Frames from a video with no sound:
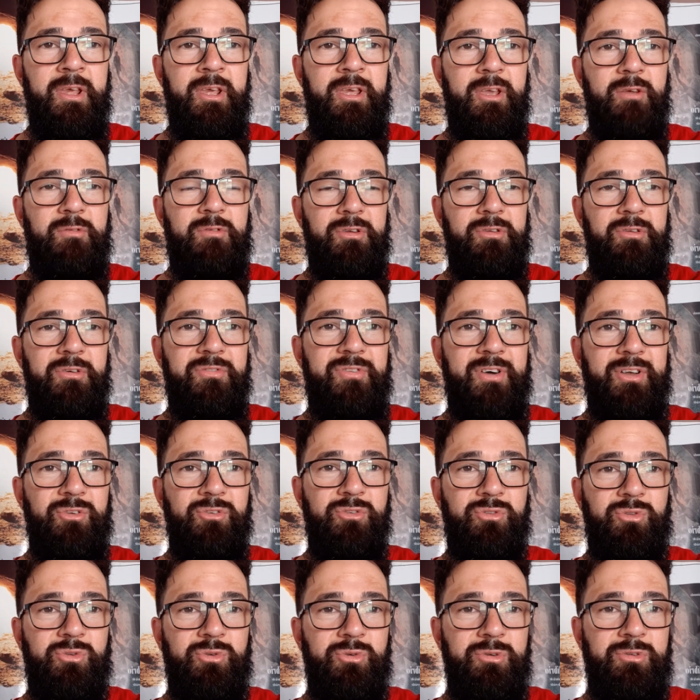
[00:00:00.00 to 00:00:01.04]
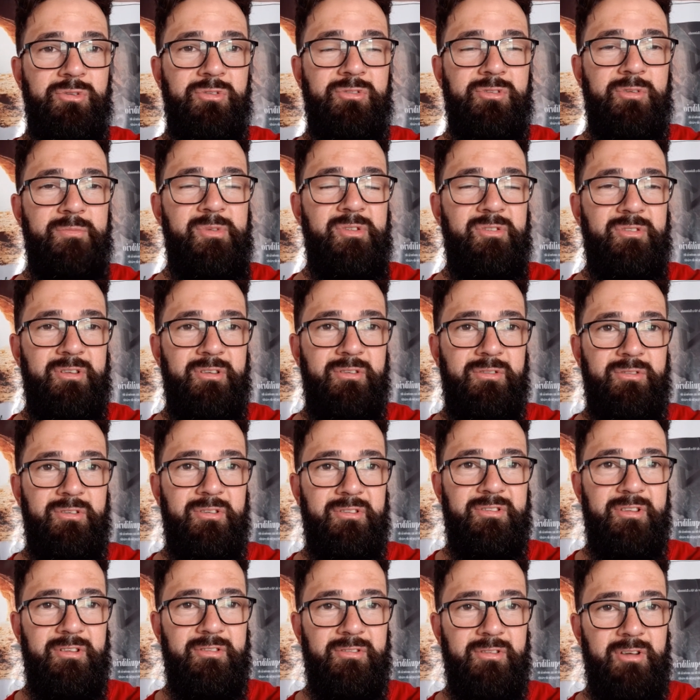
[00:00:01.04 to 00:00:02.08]
e quando eu falo todos, estou mencionando
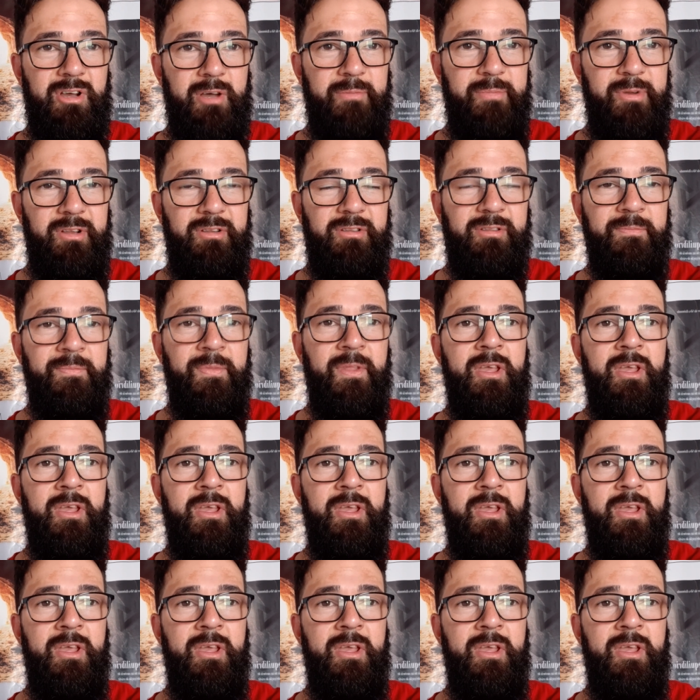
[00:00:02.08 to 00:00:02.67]
todas as obras,